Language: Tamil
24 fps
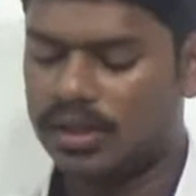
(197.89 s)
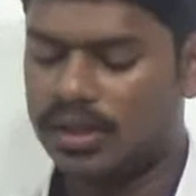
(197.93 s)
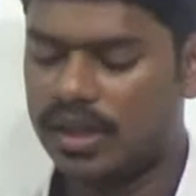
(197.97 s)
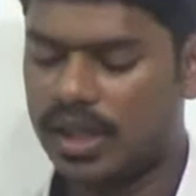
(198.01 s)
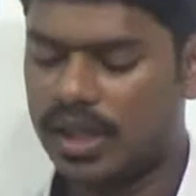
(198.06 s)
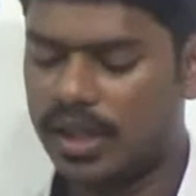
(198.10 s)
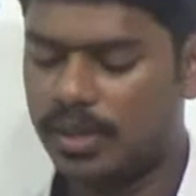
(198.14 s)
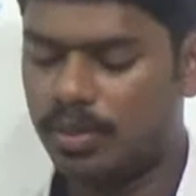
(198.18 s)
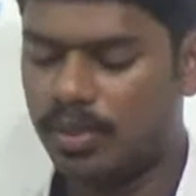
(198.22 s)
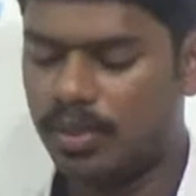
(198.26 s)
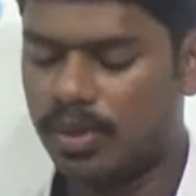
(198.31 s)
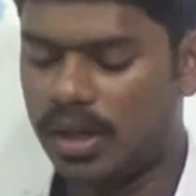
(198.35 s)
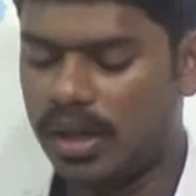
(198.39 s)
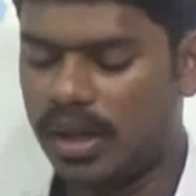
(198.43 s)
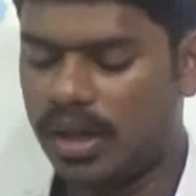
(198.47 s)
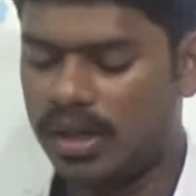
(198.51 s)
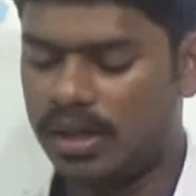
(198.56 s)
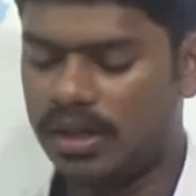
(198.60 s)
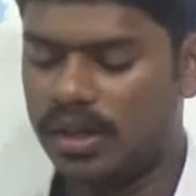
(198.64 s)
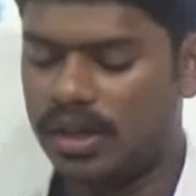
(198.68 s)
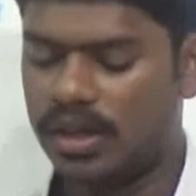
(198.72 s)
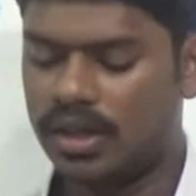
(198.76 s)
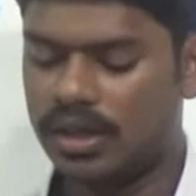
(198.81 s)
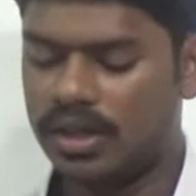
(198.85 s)
திரிபுர
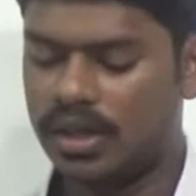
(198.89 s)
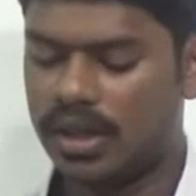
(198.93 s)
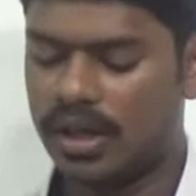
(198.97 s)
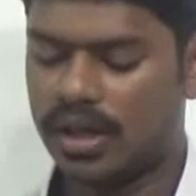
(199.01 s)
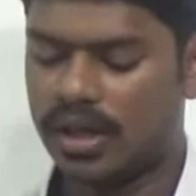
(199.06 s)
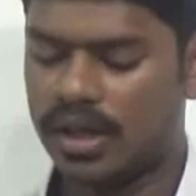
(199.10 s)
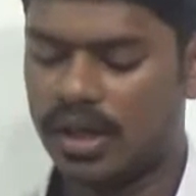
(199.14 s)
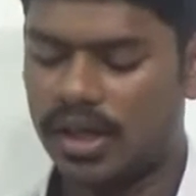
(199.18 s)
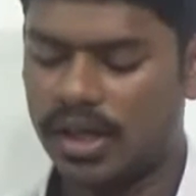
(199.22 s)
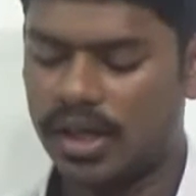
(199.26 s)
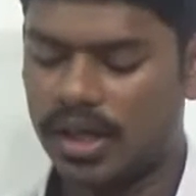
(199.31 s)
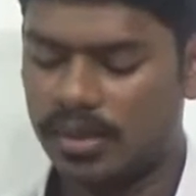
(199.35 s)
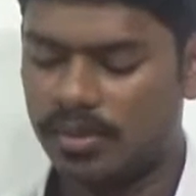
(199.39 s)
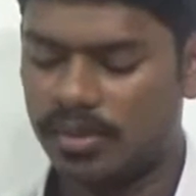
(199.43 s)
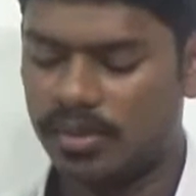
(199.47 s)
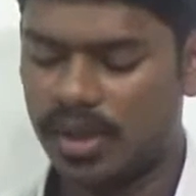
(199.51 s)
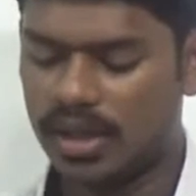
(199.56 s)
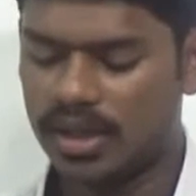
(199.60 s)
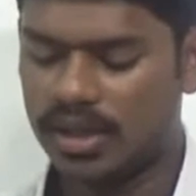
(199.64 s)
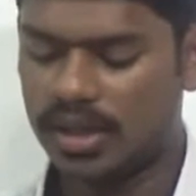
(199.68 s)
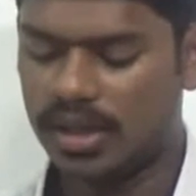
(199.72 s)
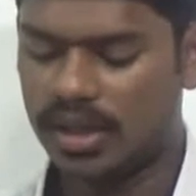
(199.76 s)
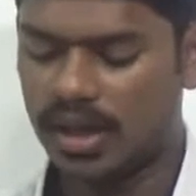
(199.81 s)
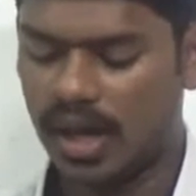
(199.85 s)

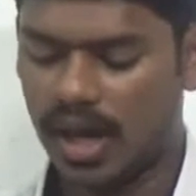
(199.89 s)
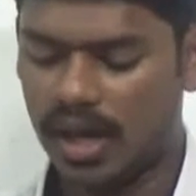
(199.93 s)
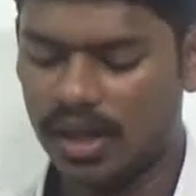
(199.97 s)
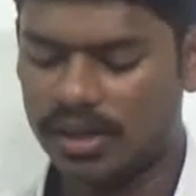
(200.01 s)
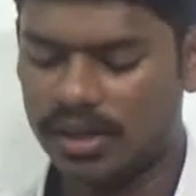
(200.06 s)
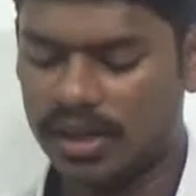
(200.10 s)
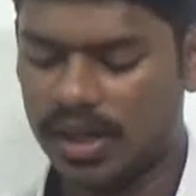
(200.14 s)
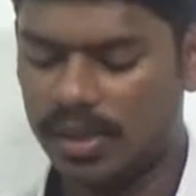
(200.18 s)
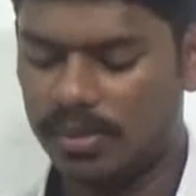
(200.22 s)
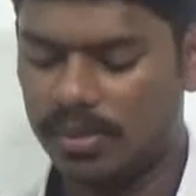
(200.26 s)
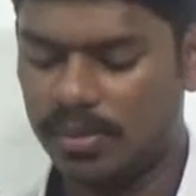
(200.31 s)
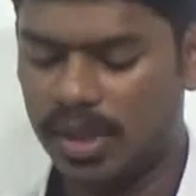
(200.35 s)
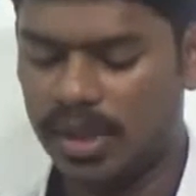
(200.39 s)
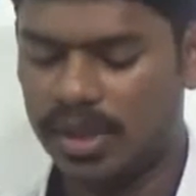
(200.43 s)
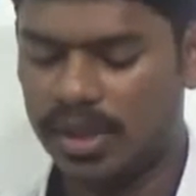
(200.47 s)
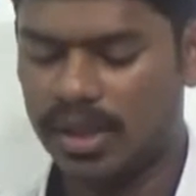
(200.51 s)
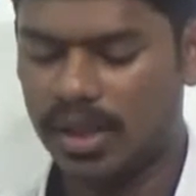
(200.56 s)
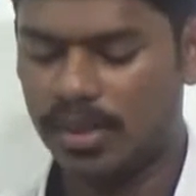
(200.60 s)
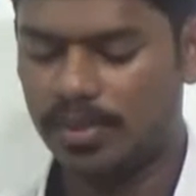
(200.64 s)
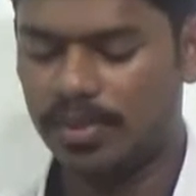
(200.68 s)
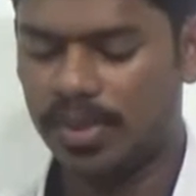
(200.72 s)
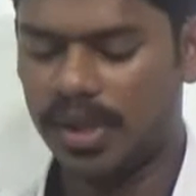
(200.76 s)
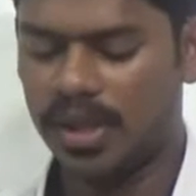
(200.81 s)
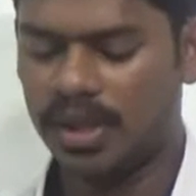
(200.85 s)
நிருதர்களிடமிருந்து நாட்டை
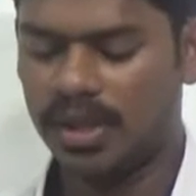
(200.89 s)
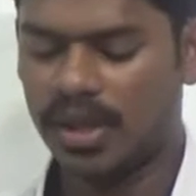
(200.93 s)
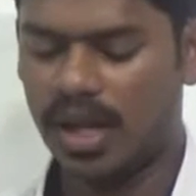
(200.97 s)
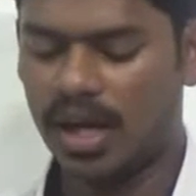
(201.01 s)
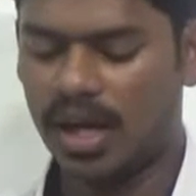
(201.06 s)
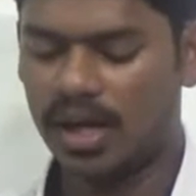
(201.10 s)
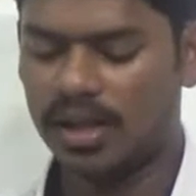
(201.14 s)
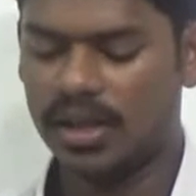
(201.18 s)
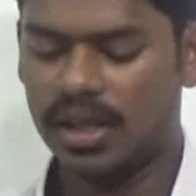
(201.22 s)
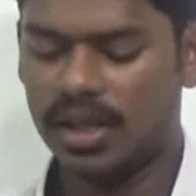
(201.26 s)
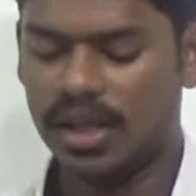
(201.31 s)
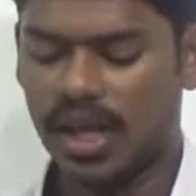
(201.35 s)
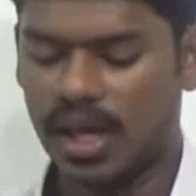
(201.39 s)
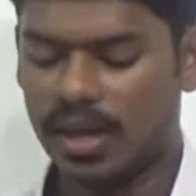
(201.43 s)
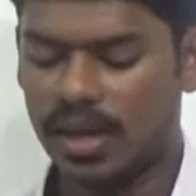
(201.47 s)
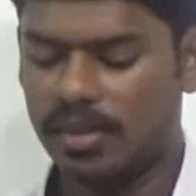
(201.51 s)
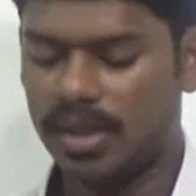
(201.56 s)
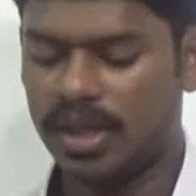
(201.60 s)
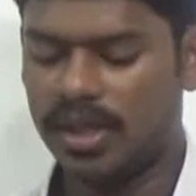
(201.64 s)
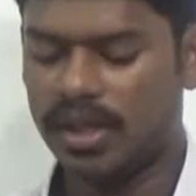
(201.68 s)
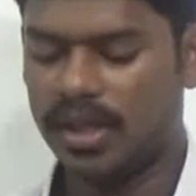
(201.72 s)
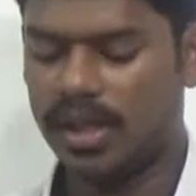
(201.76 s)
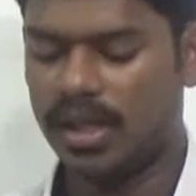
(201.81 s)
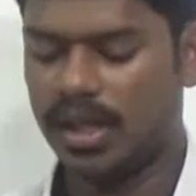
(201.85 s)
மீட்ட பின் நாட்டில்
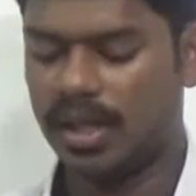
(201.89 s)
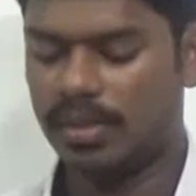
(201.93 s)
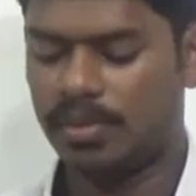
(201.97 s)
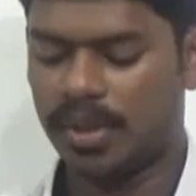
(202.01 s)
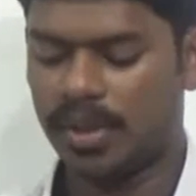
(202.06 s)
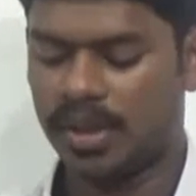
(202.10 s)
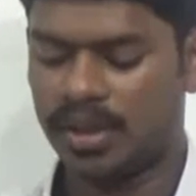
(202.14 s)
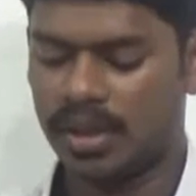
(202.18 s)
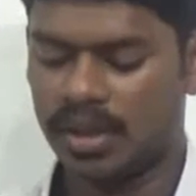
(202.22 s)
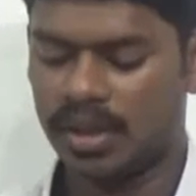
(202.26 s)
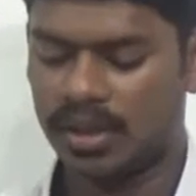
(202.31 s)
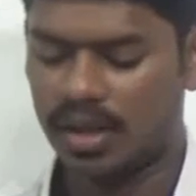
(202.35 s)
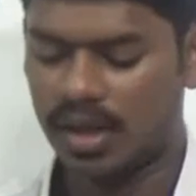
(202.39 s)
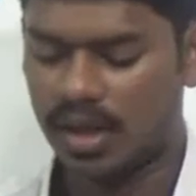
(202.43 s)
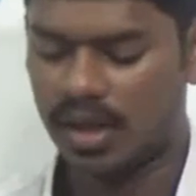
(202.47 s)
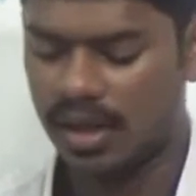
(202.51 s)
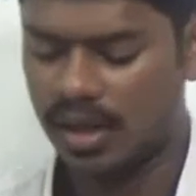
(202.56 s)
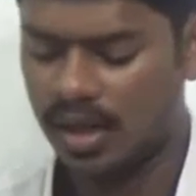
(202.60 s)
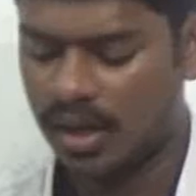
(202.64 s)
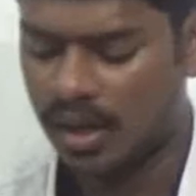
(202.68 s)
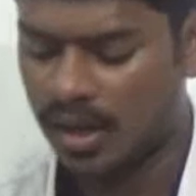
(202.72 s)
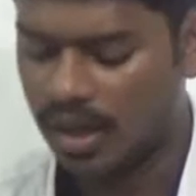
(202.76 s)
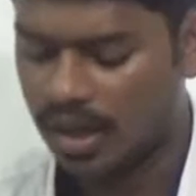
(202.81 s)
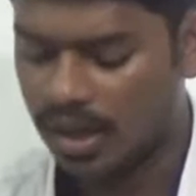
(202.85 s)
அமைதி
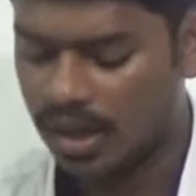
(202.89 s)
ஏற்பட்டதால்